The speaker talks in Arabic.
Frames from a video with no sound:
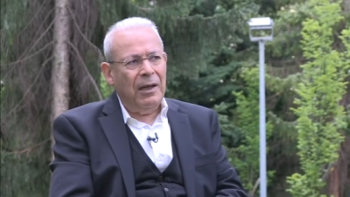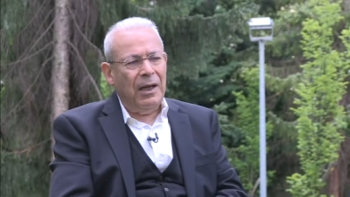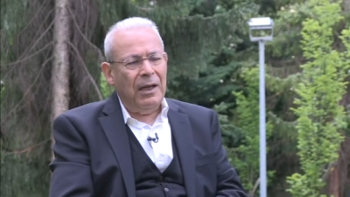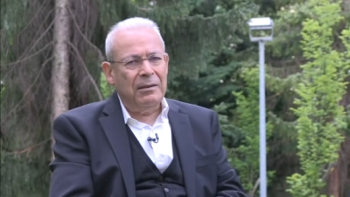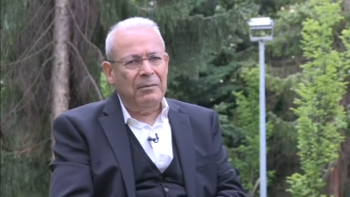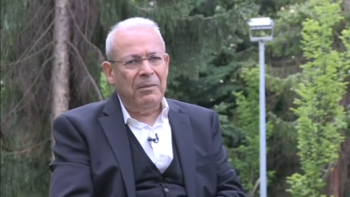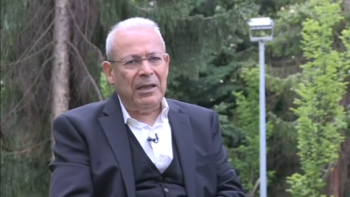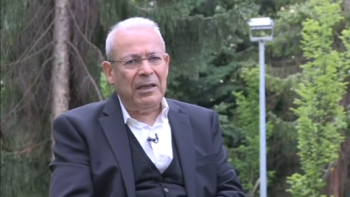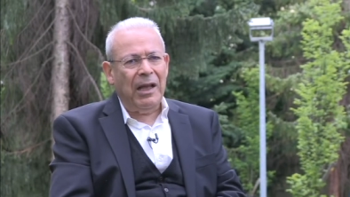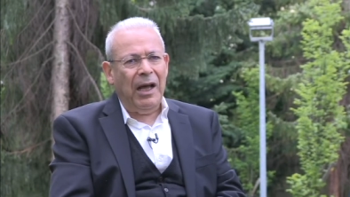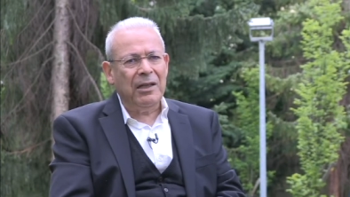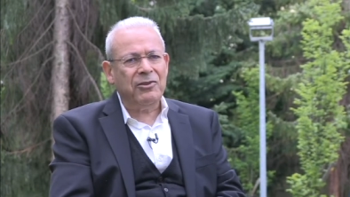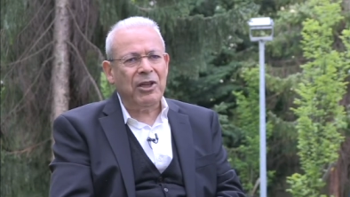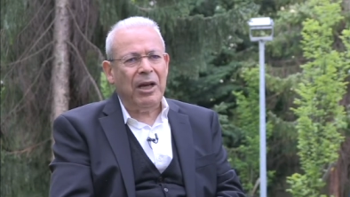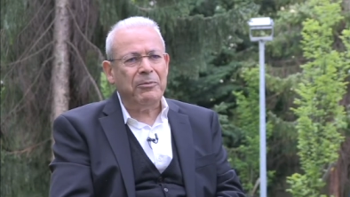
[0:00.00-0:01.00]
قد ما
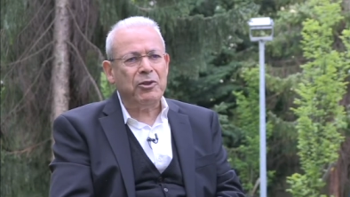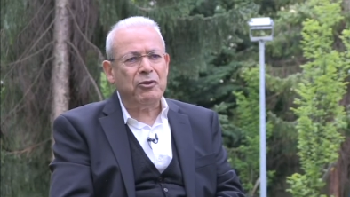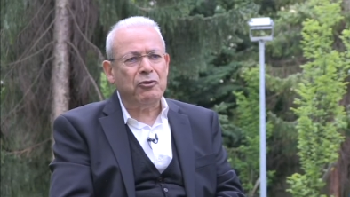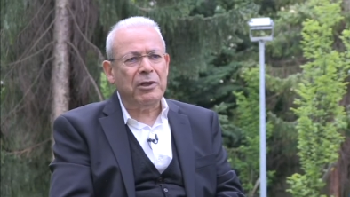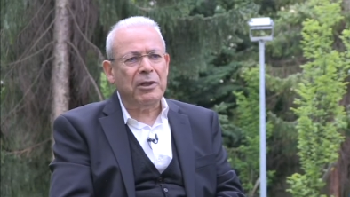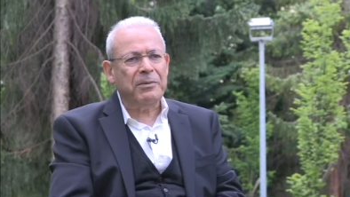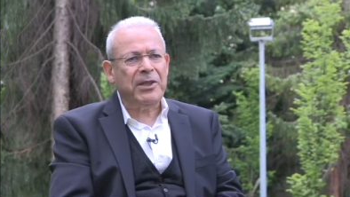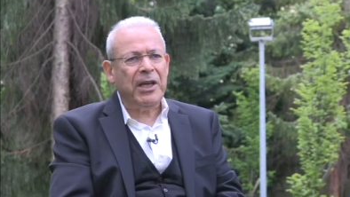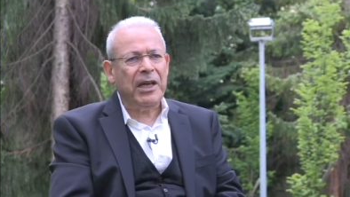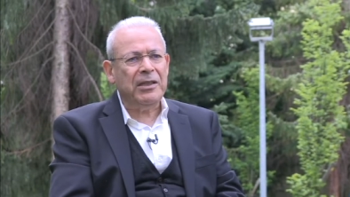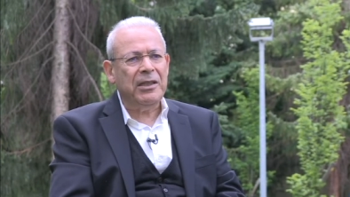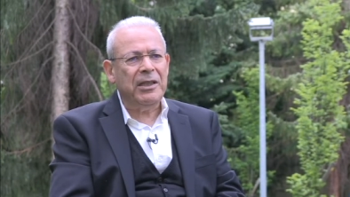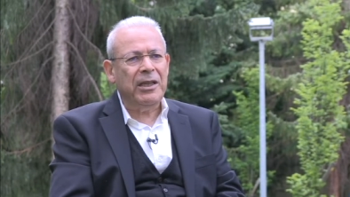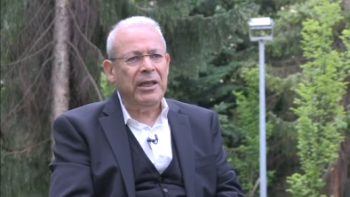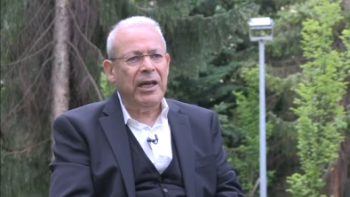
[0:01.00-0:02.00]
ضحى الشعب السوري مشان
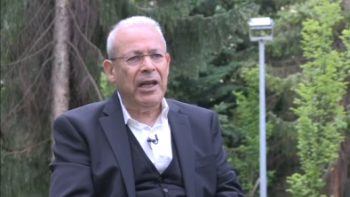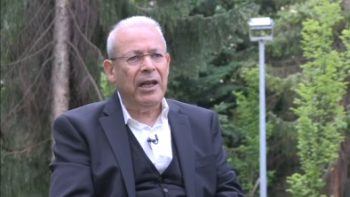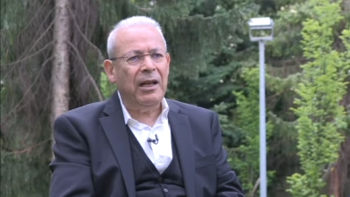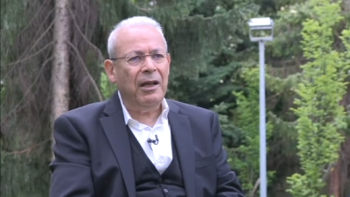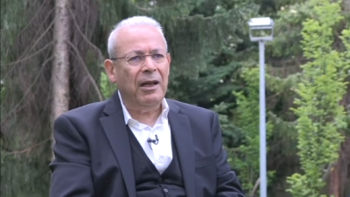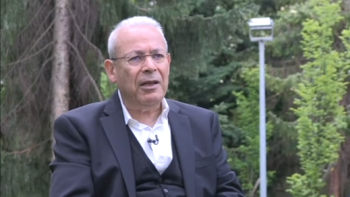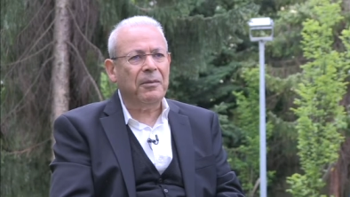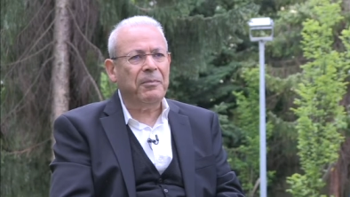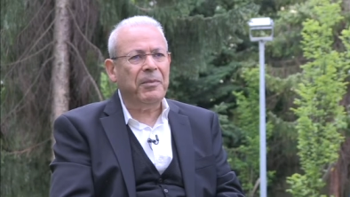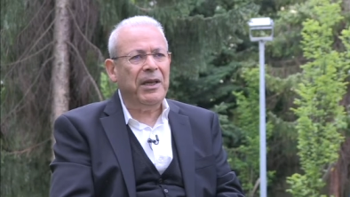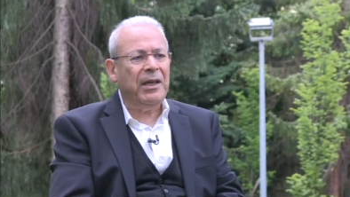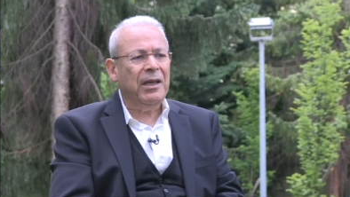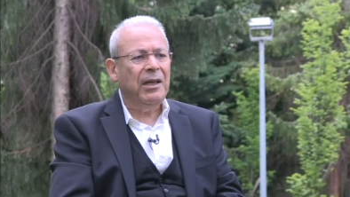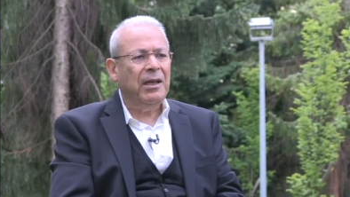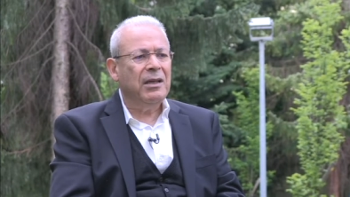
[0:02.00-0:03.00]
ينهي
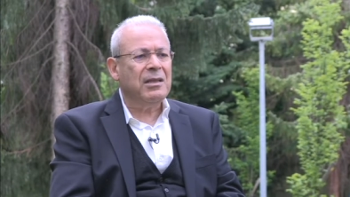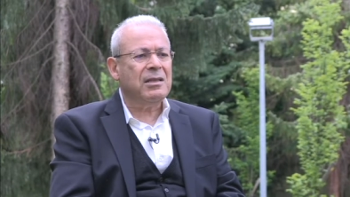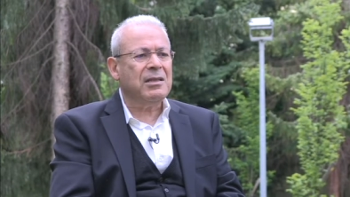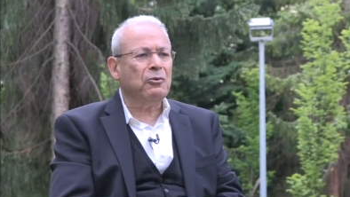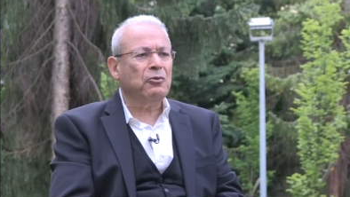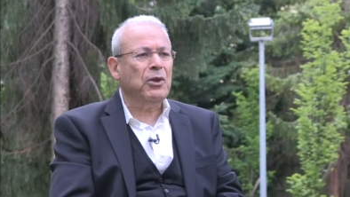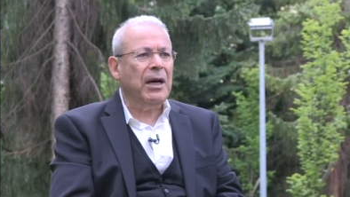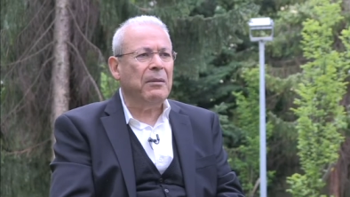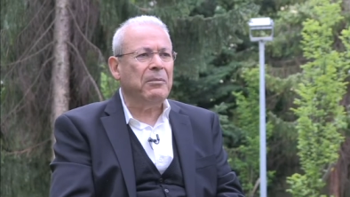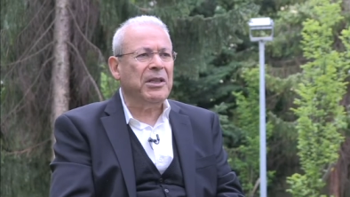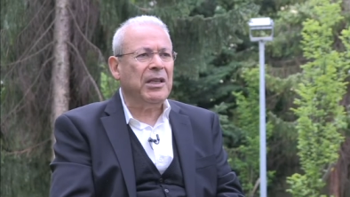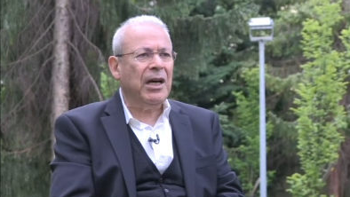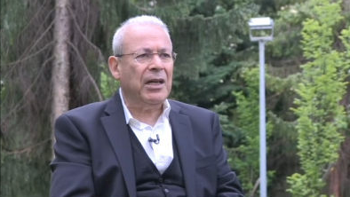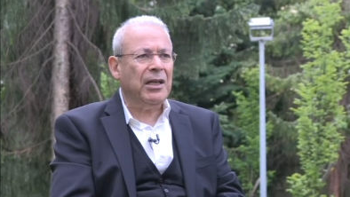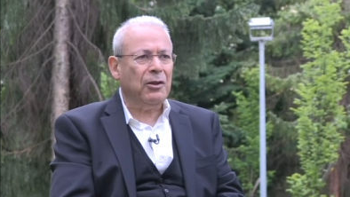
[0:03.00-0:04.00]
هالحقبه السوداء
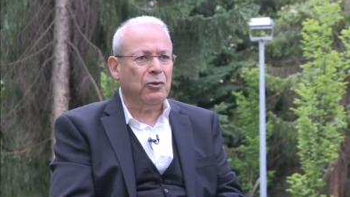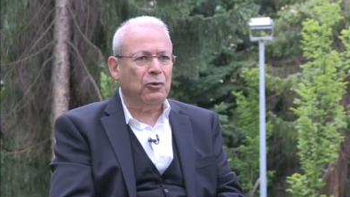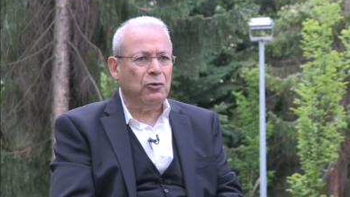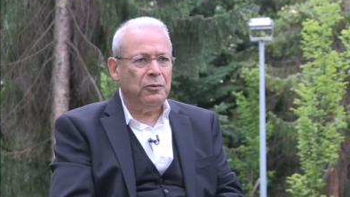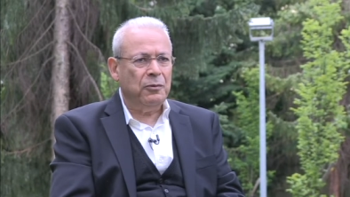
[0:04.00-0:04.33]
من تاريخه